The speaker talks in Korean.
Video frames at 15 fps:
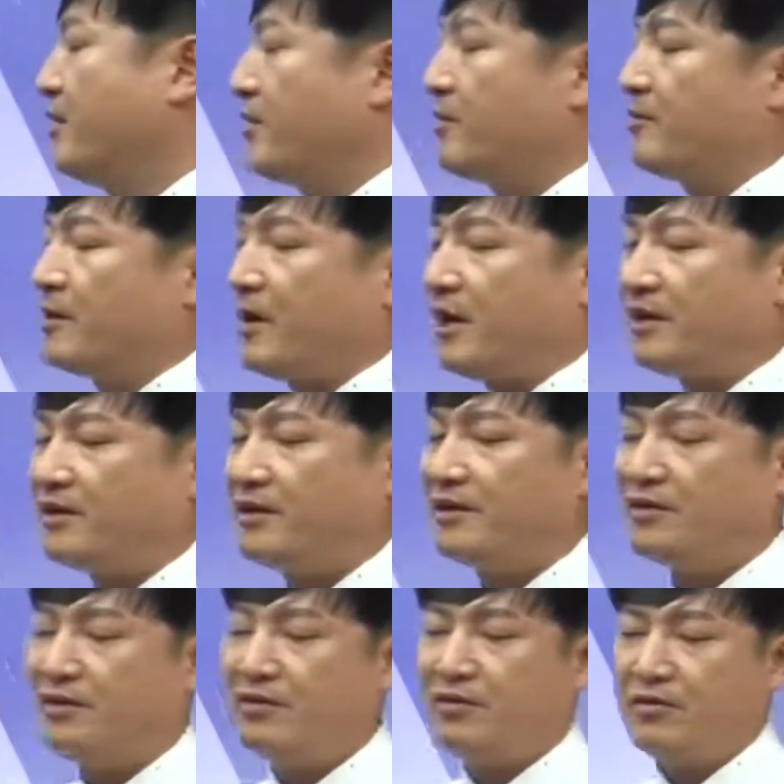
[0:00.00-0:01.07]
그럼
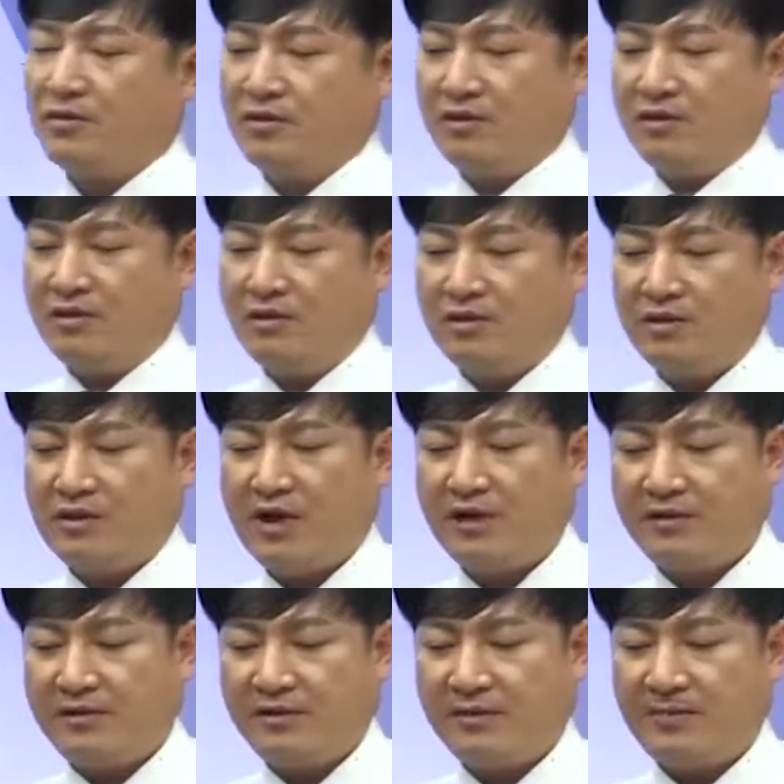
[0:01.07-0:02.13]
같은 그
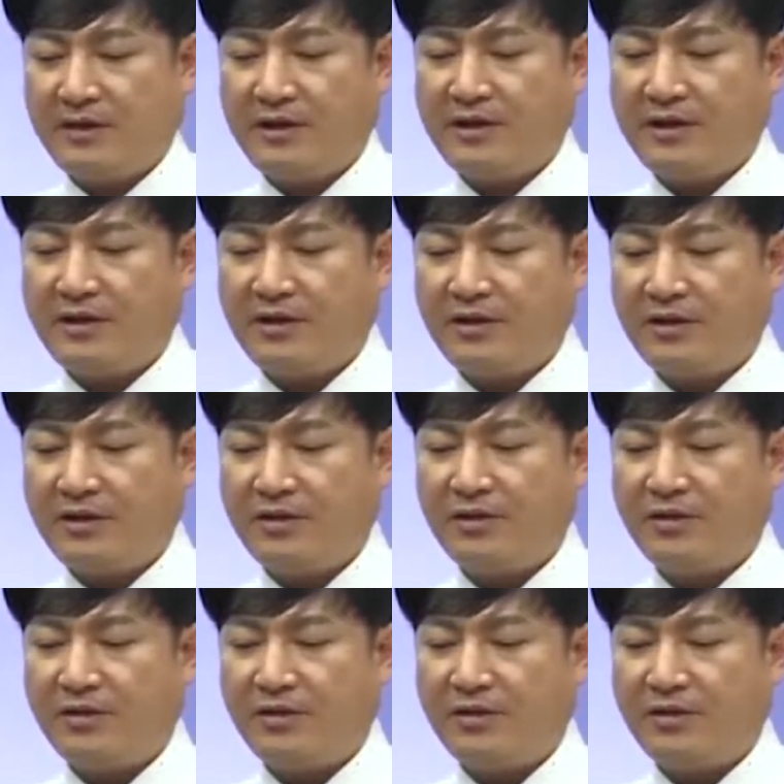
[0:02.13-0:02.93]
학습의